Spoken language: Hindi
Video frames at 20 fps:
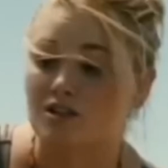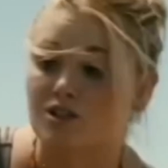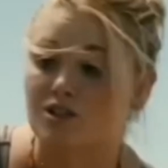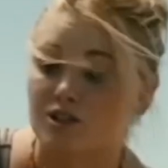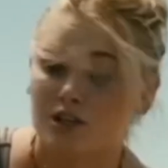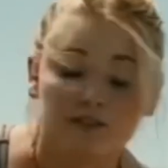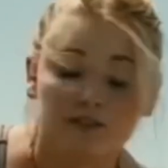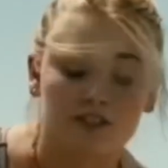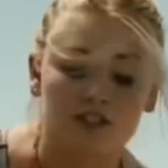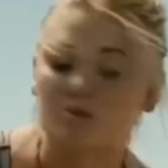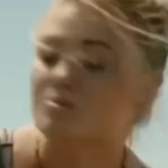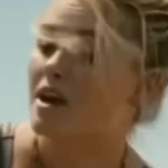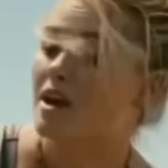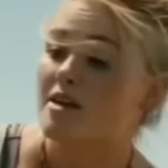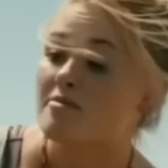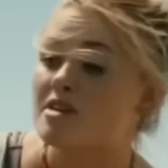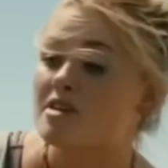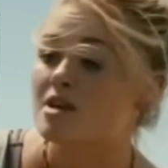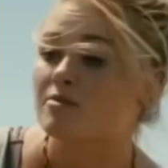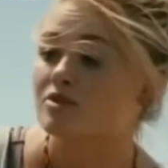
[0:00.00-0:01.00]
मूवी की
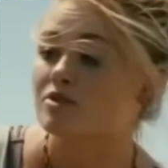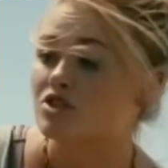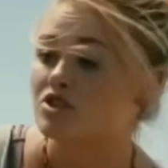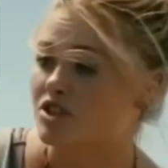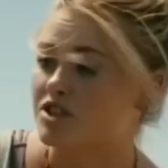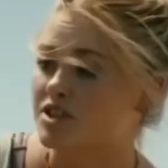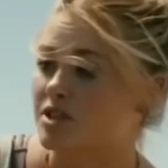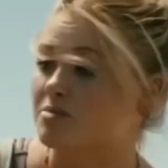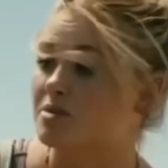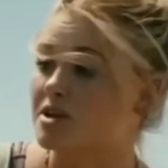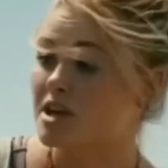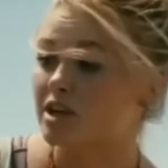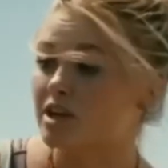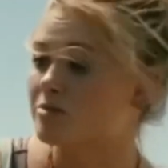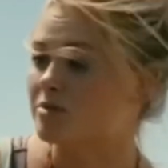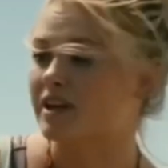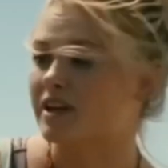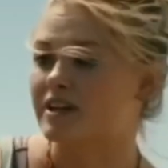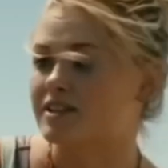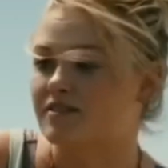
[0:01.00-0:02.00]
स्टार्टिंग में हम दो
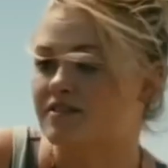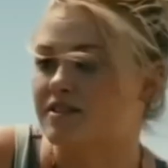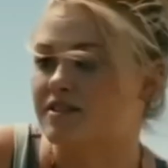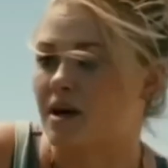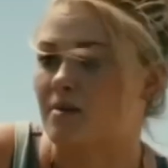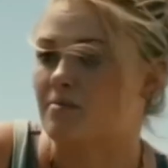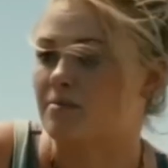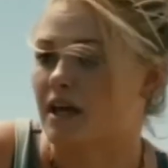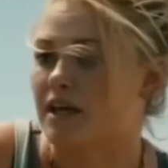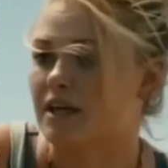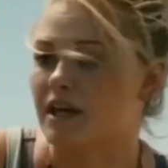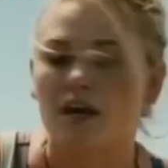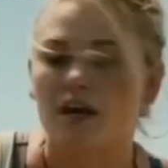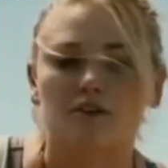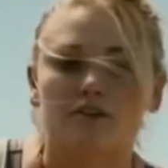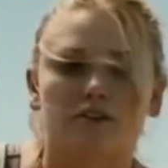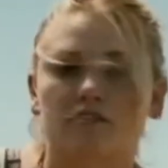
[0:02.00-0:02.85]
लड़कियों को देखते हैं